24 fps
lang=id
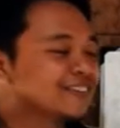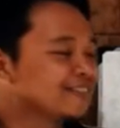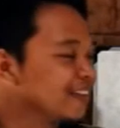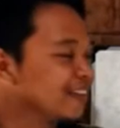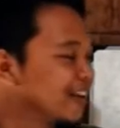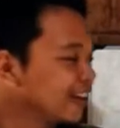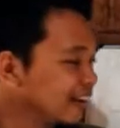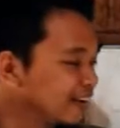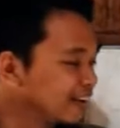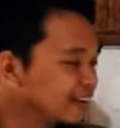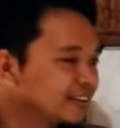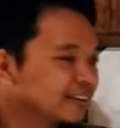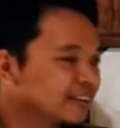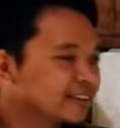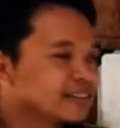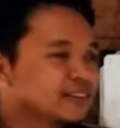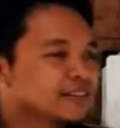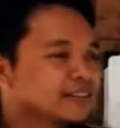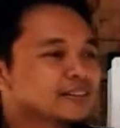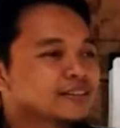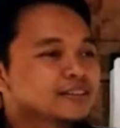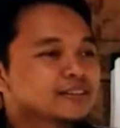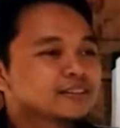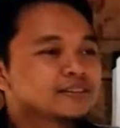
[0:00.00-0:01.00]
baik
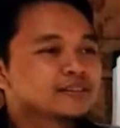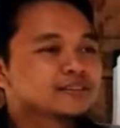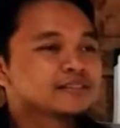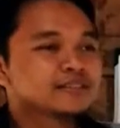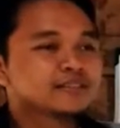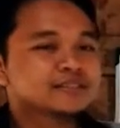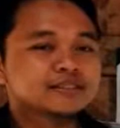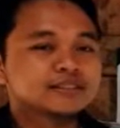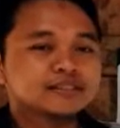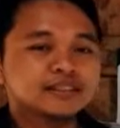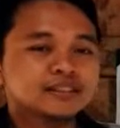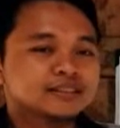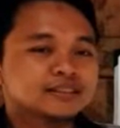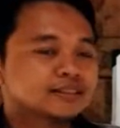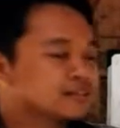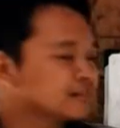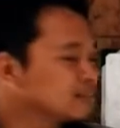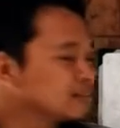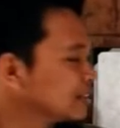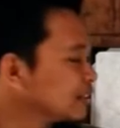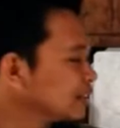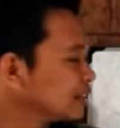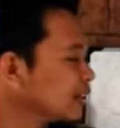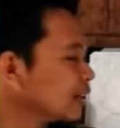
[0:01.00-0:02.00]

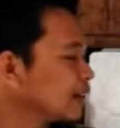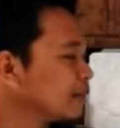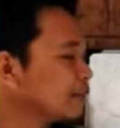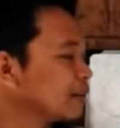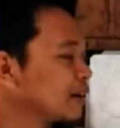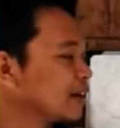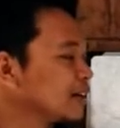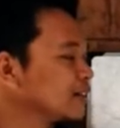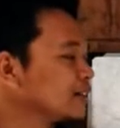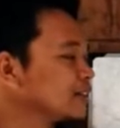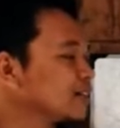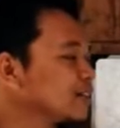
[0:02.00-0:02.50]
kita dalam hal ini